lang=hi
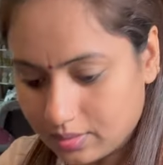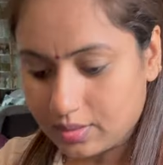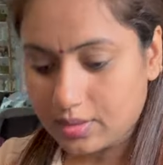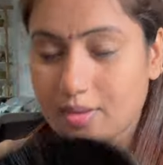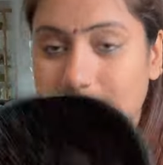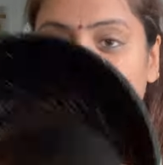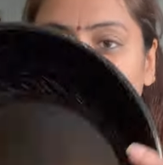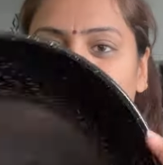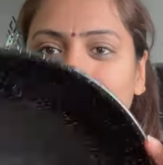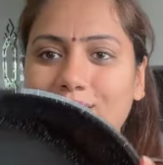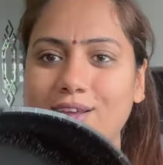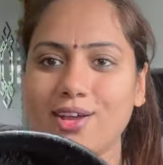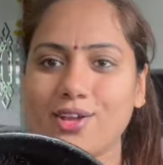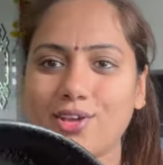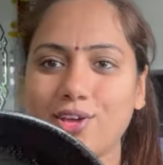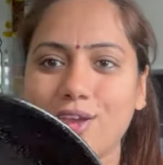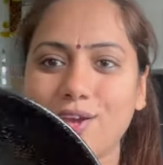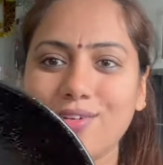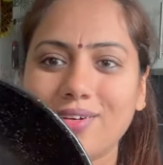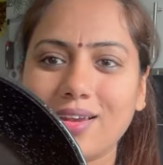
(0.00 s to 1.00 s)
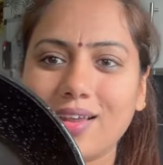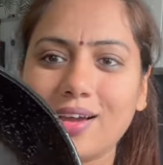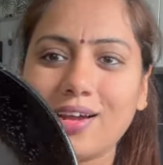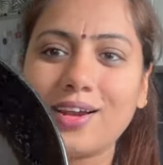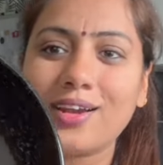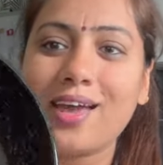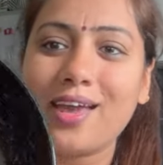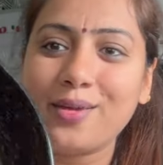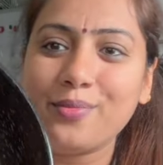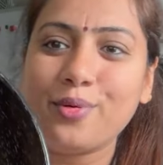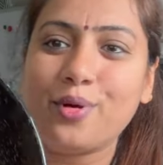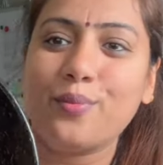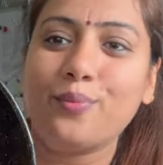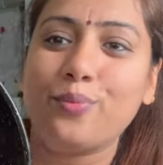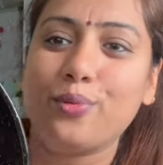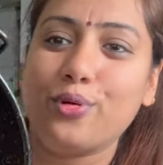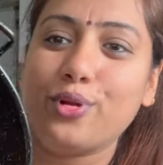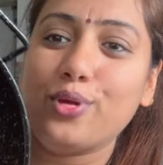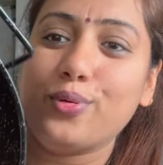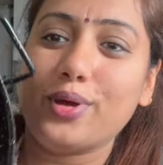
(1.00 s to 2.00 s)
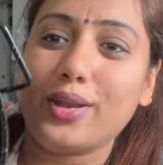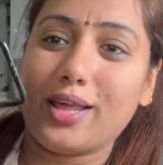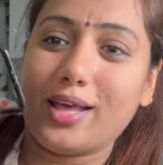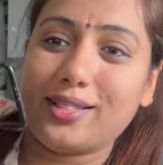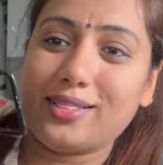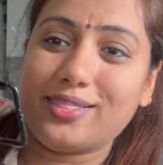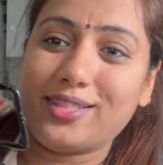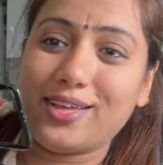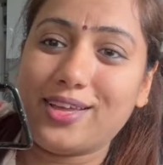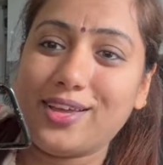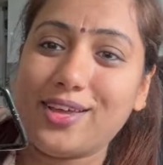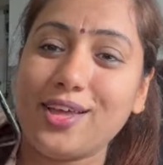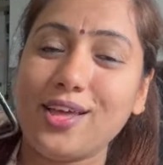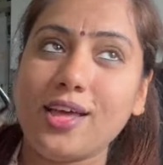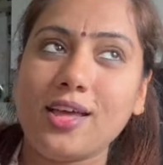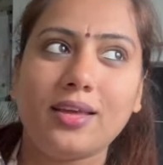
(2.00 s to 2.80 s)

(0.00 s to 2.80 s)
और ये देखना ये वाला कढ़ाई में हम पूरी बनाते हैं